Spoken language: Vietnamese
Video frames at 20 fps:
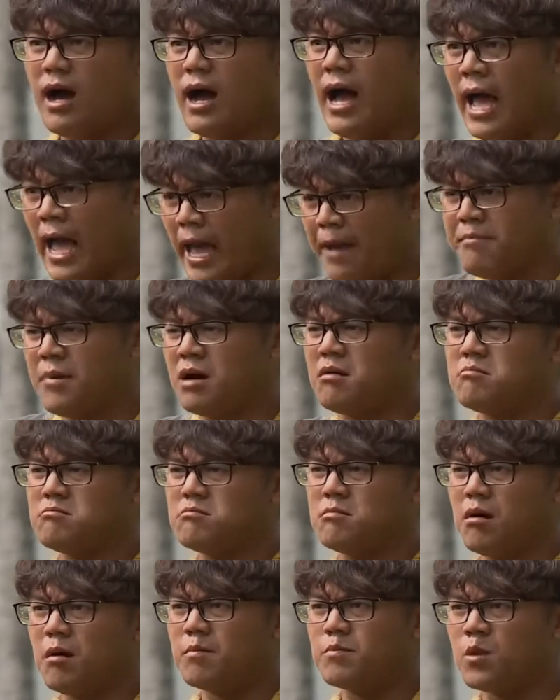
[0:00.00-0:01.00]
Em á,
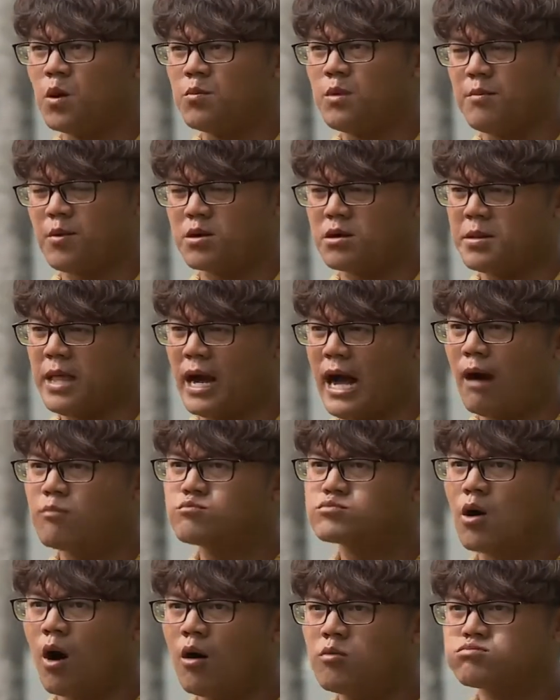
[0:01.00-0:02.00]
đúng là một người đàn ông
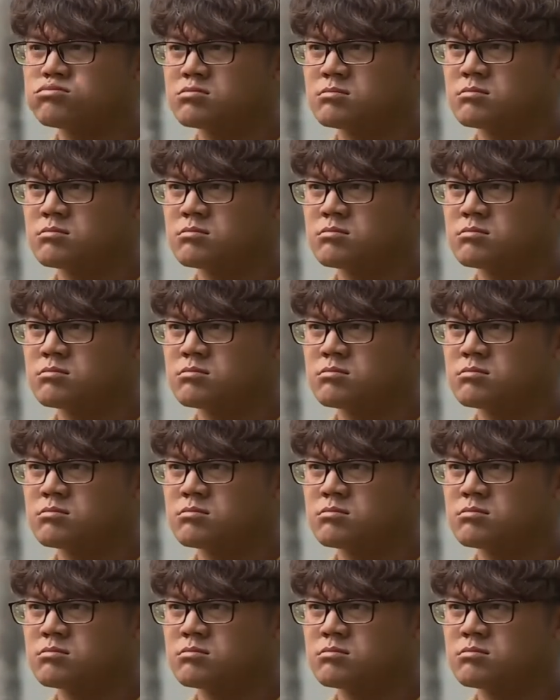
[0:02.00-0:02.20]
tốt.